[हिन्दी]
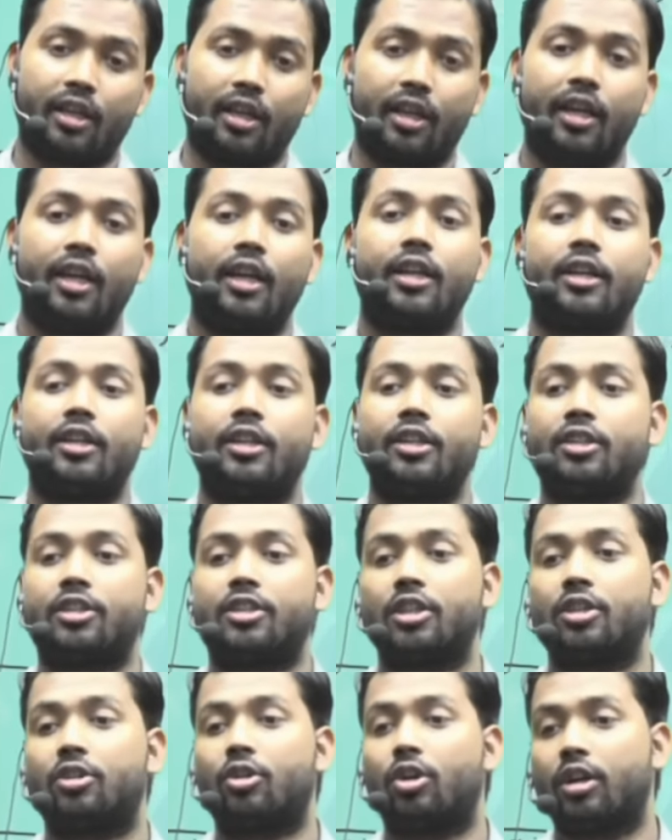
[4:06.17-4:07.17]
है
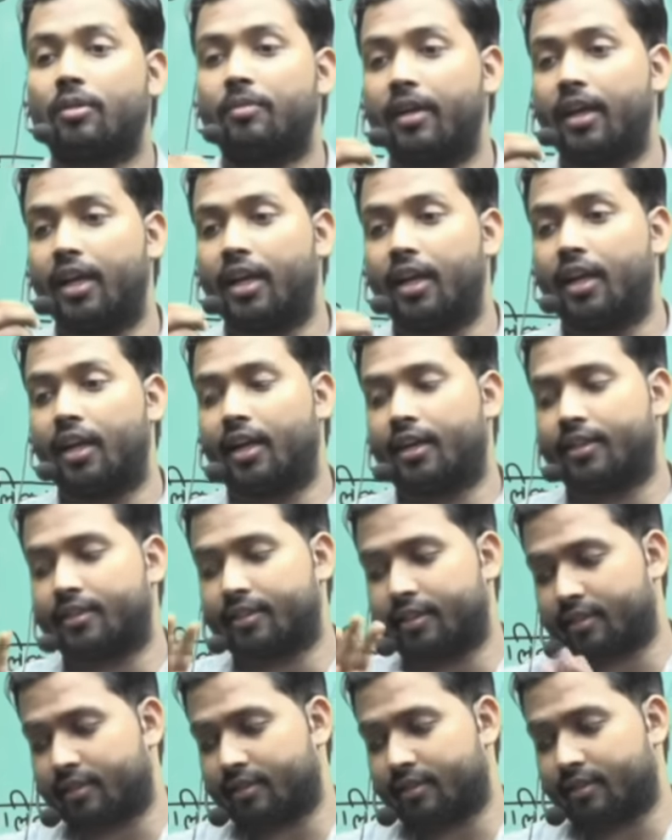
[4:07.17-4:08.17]
डिस्ट्रिक्ट कोर्ट में लड़
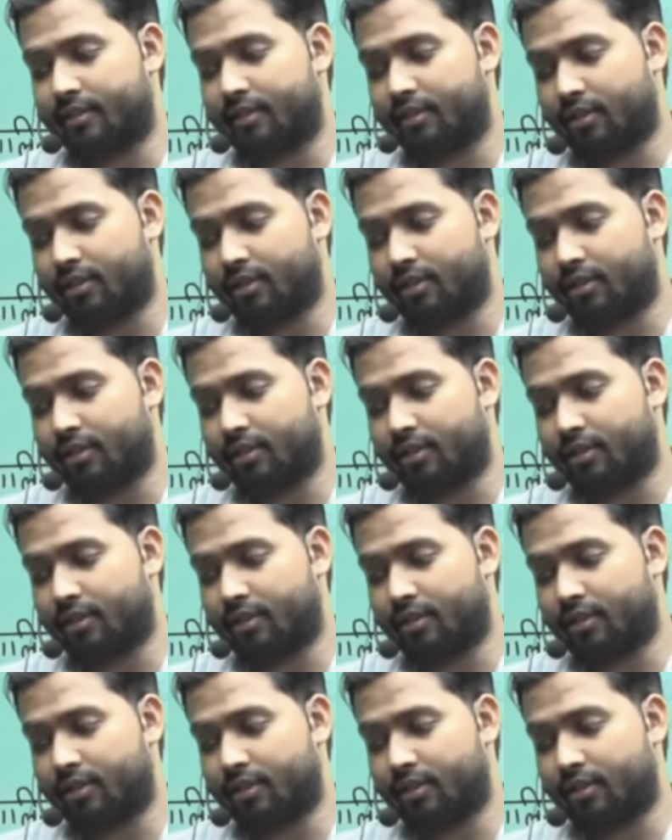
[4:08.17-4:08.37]
सकता